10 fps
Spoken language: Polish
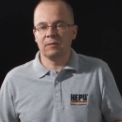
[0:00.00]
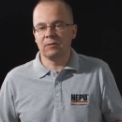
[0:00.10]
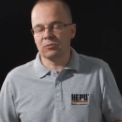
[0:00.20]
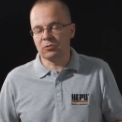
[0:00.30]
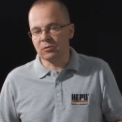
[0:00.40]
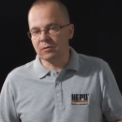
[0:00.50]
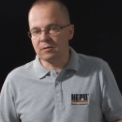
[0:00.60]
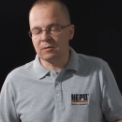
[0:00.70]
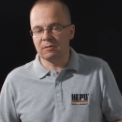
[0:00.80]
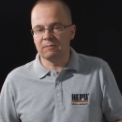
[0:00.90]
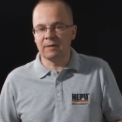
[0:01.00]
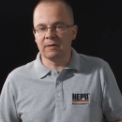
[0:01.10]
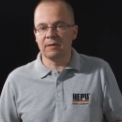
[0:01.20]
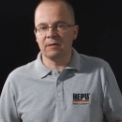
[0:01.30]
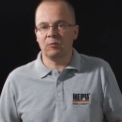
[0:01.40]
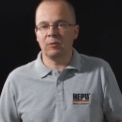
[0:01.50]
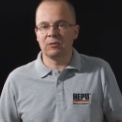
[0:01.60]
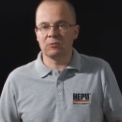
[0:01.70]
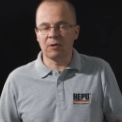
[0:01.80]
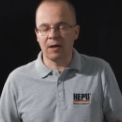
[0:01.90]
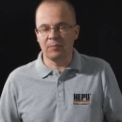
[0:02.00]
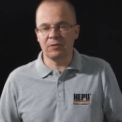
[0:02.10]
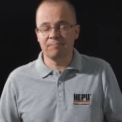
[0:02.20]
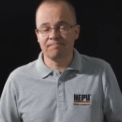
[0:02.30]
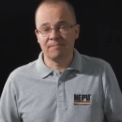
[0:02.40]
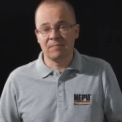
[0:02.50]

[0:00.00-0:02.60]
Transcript: rozrządy sterowane łańcuchami,